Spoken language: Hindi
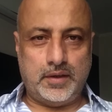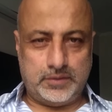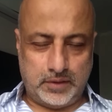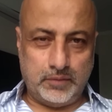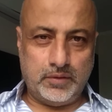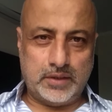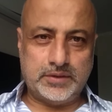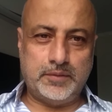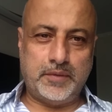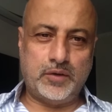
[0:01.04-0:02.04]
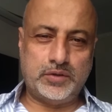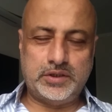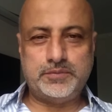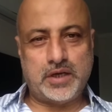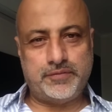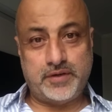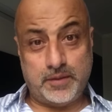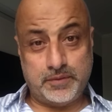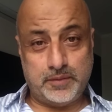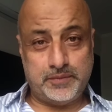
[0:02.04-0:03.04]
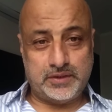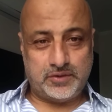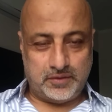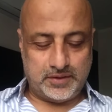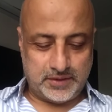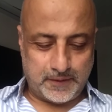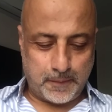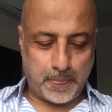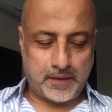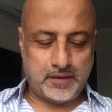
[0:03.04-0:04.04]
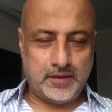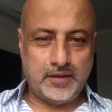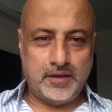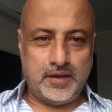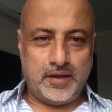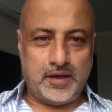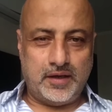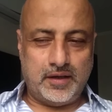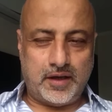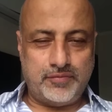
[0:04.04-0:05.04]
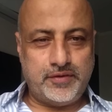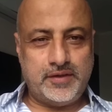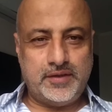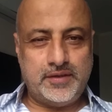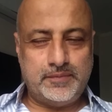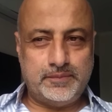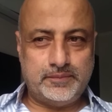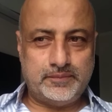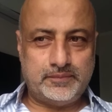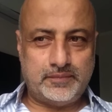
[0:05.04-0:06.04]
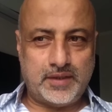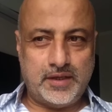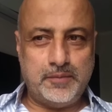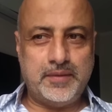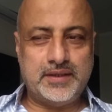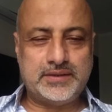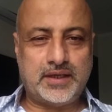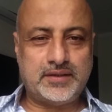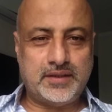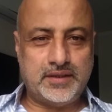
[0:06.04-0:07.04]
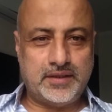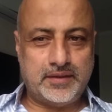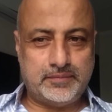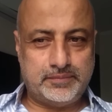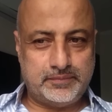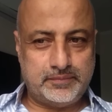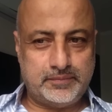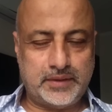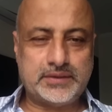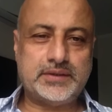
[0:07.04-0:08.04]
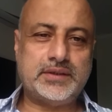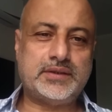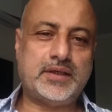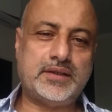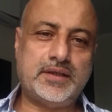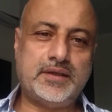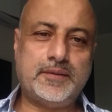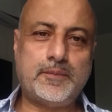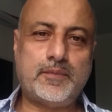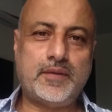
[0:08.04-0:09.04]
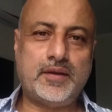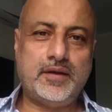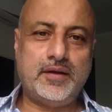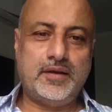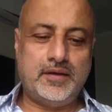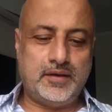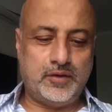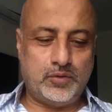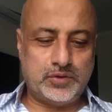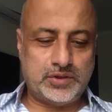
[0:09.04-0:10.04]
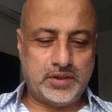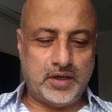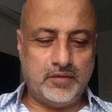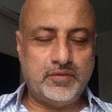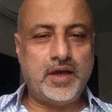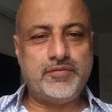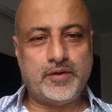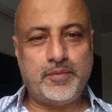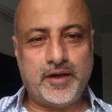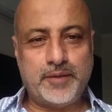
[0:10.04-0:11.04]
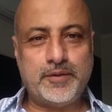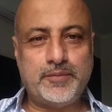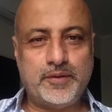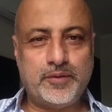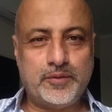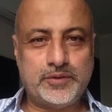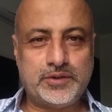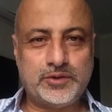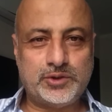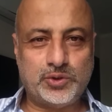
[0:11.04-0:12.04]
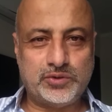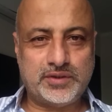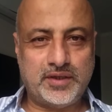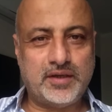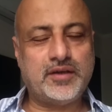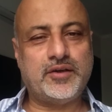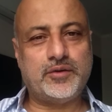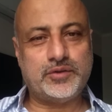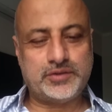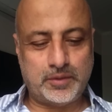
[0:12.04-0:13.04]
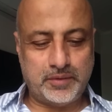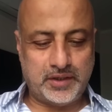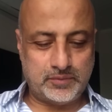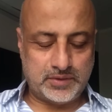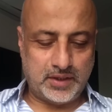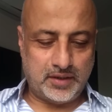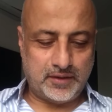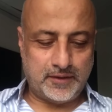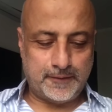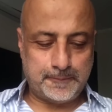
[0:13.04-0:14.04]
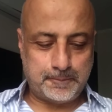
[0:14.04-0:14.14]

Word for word: असलम नाजी मैं हज़ीम जाफरी आपका अपना एस्ट्रोलॉजर काफ़ी ईमेल्स आती हैं मैसेजेस आते हैं कि कुछ लव लाइफ के बारे में भी कुछ शोज़ किया करें कुछ हमें टिप्स दिया करें